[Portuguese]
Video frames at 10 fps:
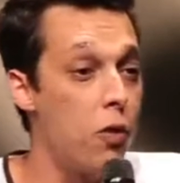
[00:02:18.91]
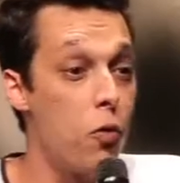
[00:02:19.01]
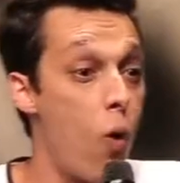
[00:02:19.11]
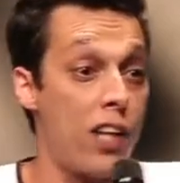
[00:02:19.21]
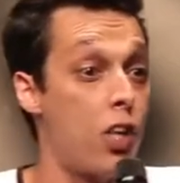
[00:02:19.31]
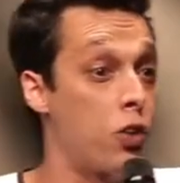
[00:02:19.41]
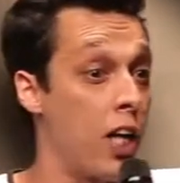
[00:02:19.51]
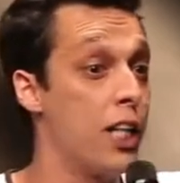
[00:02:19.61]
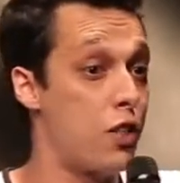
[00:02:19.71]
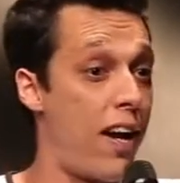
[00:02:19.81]
que o
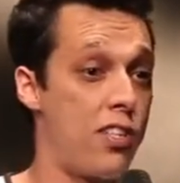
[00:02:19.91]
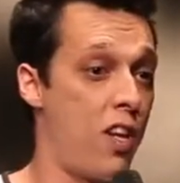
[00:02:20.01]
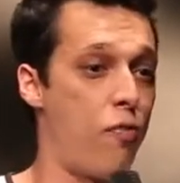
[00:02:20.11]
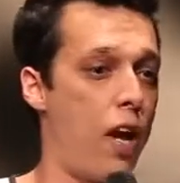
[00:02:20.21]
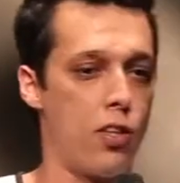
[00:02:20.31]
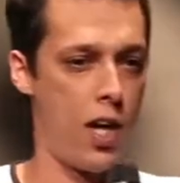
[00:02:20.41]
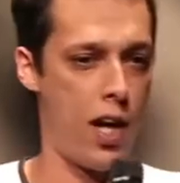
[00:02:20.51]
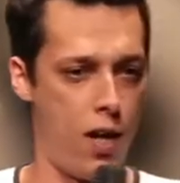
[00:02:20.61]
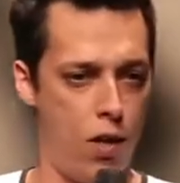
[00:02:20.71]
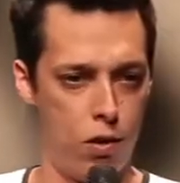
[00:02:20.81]
assaltante vai ser falar assim,
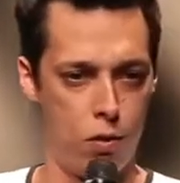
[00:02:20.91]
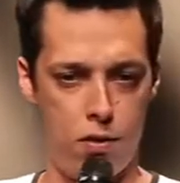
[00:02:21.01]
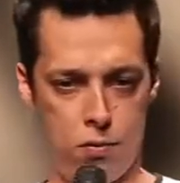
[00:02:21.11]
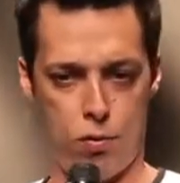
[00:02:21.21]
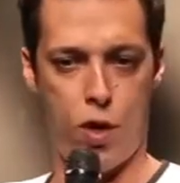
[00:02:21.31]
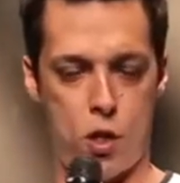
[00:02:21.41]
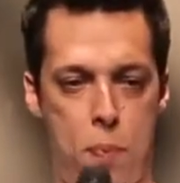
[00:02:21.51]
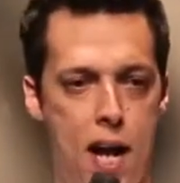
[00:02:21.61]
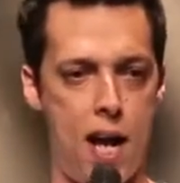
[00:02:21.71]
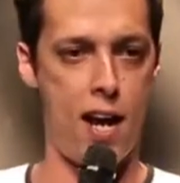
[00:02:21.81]
ah, é, eu, eu vou
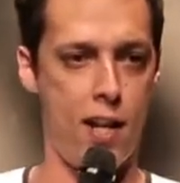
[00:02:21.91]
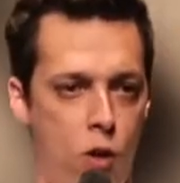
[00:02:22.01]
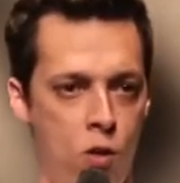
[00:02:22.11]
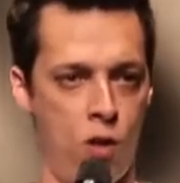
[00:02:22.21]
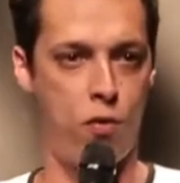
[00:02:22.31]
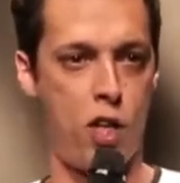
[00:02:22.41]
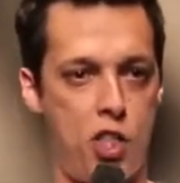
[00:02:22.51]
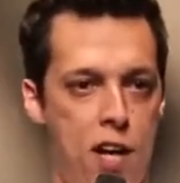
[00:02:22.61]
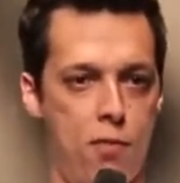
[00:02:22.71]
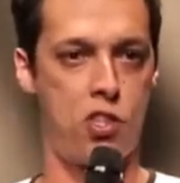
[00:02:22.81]
esperar que eu não vou
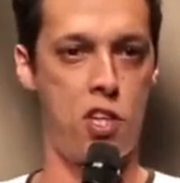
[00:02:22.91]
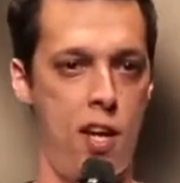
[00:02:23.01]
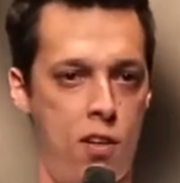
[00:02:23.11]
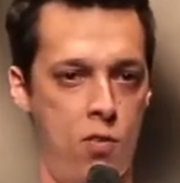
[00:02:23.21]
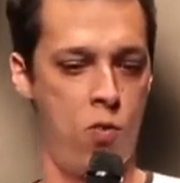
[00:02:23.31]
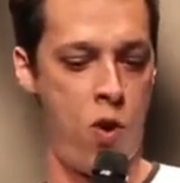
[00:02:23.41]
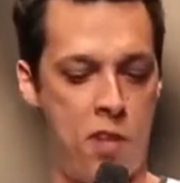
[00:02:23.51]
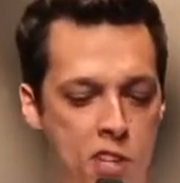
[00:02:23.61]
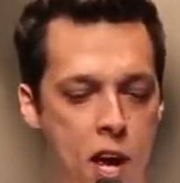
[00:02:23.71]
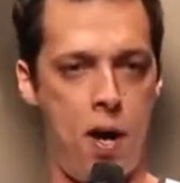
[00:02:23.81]
atirar em você num
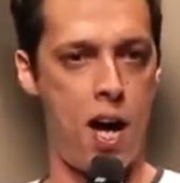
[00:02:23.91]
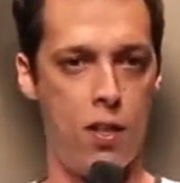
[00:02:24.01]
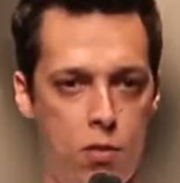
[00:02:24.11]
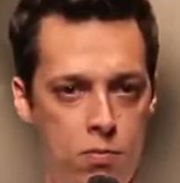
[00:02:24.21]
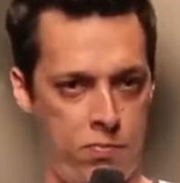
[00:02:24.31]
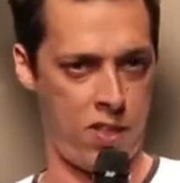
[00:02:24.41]
homem desarmado?